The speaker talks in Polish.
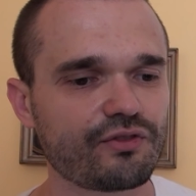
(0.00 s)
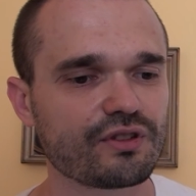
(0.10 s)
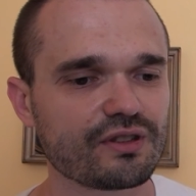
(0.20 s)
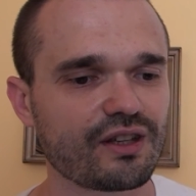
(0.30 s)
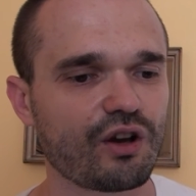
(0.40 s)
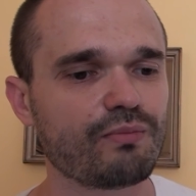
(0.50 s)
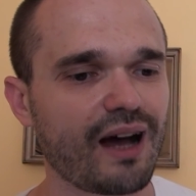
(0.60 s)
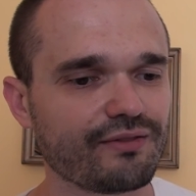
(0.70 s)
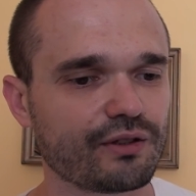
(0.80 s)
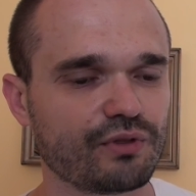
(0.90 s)
wszystkie
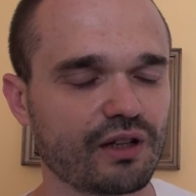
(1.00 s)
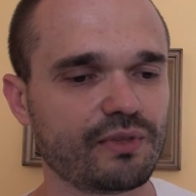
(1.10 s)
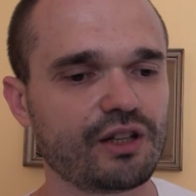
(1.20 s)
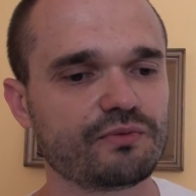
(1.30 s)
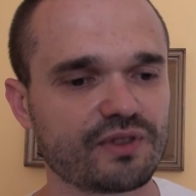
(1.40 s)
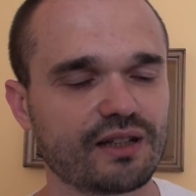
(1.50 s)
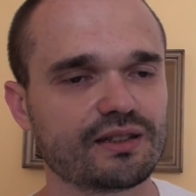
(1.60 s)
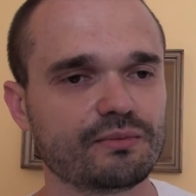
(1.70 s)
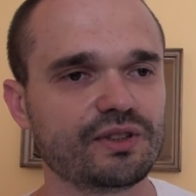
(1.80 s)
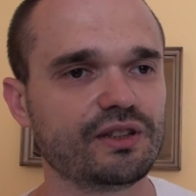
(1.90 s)
obawy, które mieliśmy
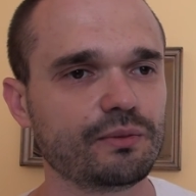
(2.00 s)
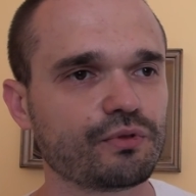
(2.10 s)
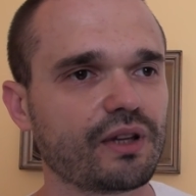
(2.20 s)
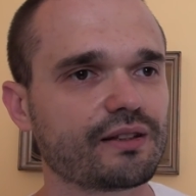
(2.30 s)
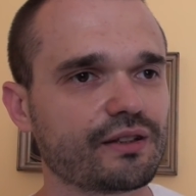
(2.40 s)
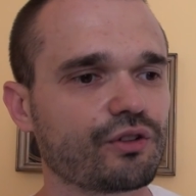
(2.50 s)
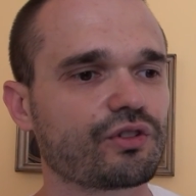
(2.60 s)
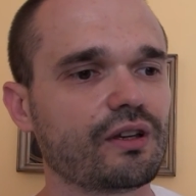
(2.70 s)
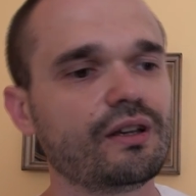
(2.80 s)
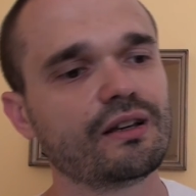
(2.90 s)
względem TTIP-u, dlatego
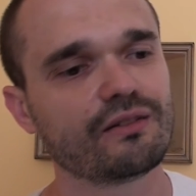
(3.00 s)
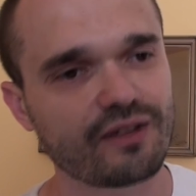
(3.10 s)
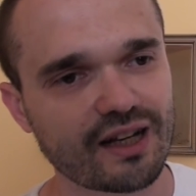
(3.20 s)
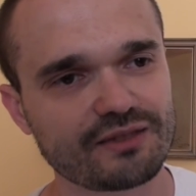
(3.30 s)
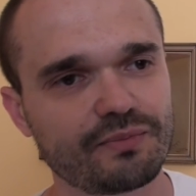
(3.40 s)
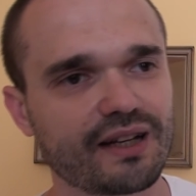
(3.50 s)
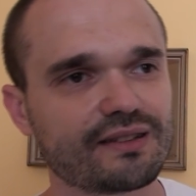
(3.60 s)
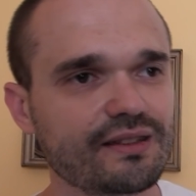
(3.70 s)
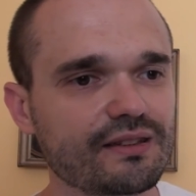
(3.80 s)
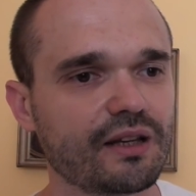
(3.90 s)
że wraz z
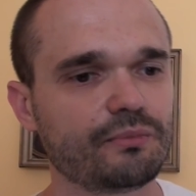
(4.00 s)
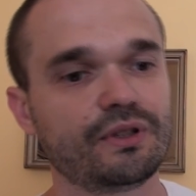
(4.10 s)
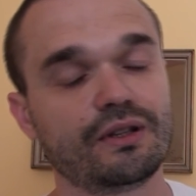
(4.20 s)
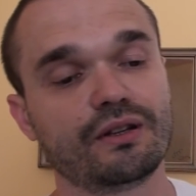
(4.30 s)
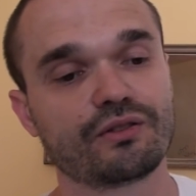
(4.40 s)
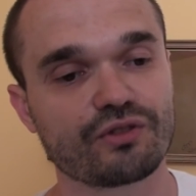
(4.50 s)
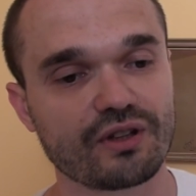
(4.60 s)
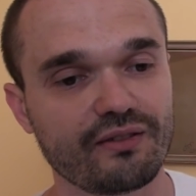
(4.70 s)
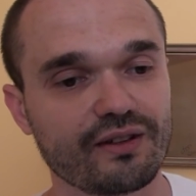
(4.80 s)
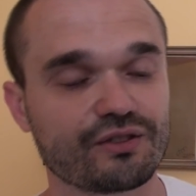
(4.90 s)
Brexitem czy
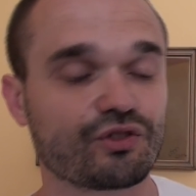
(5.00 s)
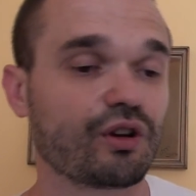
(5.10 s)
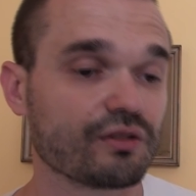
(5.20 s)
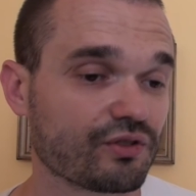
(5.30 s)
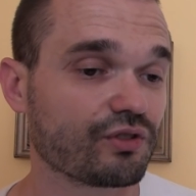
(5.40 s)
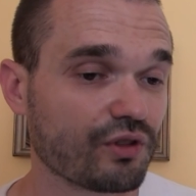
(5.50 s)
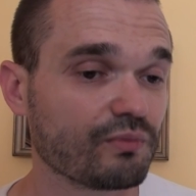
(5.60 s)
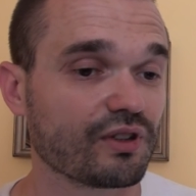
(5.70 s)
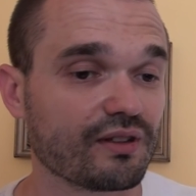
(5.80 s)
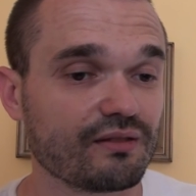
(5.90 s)
nawet, czy, czy,
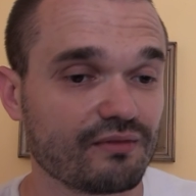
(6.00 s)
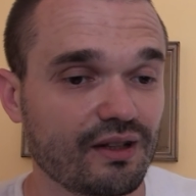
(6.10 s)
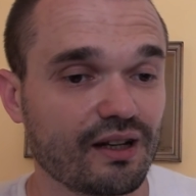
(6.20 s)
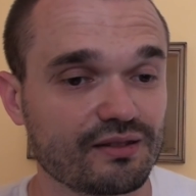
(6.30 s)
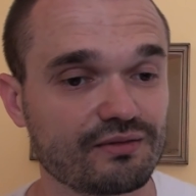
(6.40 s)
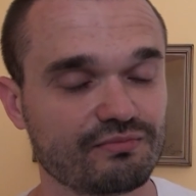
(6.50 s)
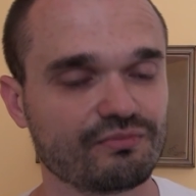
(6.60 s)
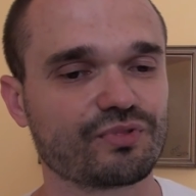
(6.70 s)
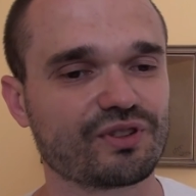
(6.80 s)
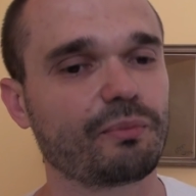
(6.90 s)
tym, co teraz,
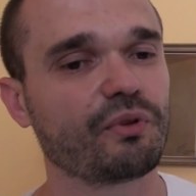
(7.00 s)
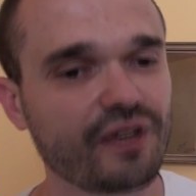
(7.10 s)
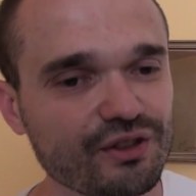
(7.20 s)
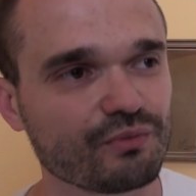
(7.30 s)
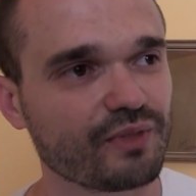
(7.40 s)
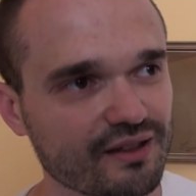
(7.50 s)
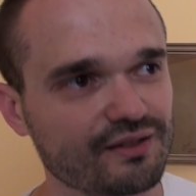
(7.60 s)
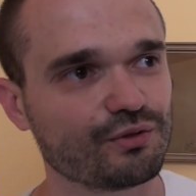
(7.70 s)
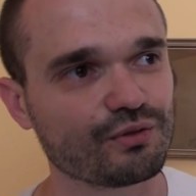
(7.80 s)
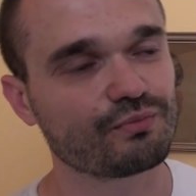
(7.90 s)
czy zapowiedzią
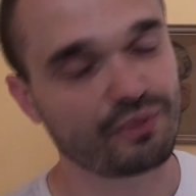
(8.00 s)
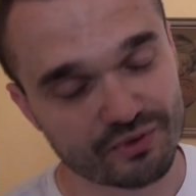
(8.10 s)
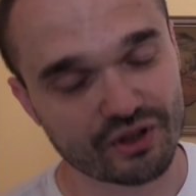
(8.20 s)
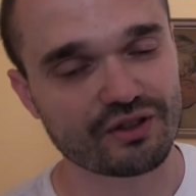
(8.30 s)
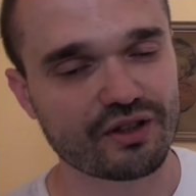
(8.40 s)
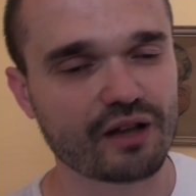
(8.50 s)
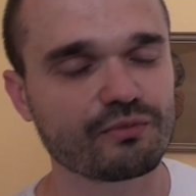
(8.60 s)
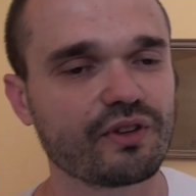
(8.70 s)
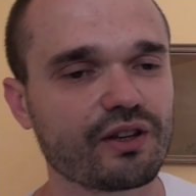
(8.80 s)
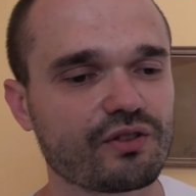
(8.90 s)
Brexitu, bo przecież, tak jak
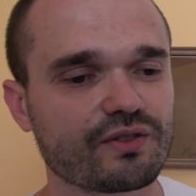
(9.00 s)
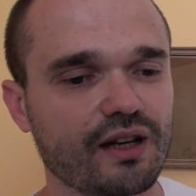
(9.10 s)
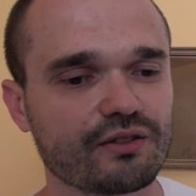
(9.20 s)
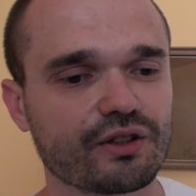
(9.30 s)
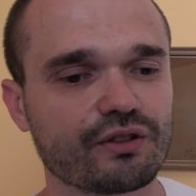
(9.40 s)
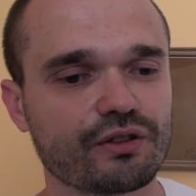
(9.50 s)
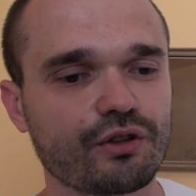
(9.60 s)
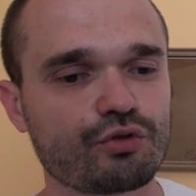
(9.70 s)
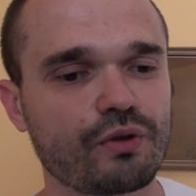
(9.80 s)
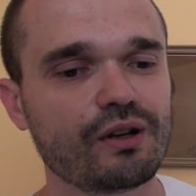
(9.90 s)
mówię, jeszcze wcale do niego nie
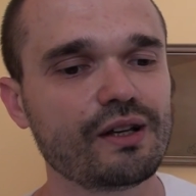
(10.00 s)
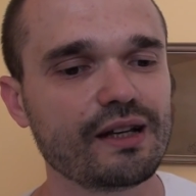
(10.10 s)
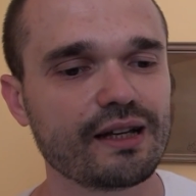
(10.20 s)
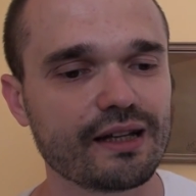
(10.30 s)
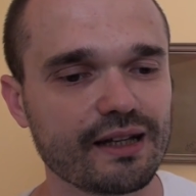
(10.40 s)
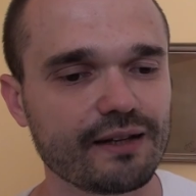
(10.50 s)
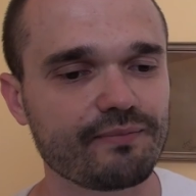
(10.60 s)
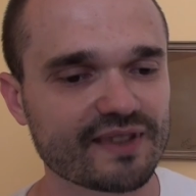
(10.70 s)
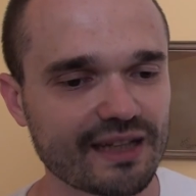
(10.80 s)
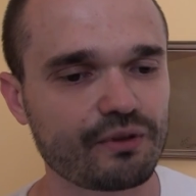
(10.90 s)
doszło,
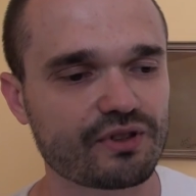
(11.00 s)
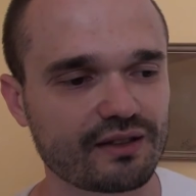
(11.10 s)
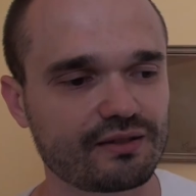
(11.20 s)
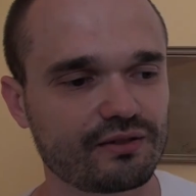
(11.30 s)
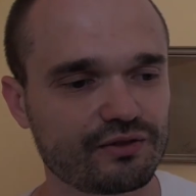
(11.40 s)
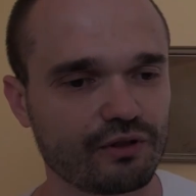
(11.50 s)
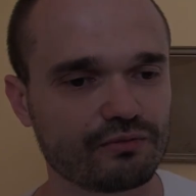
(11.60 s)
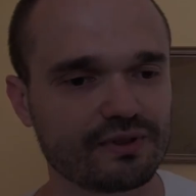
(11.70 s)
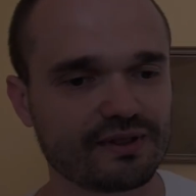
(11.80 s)
e, cały czas są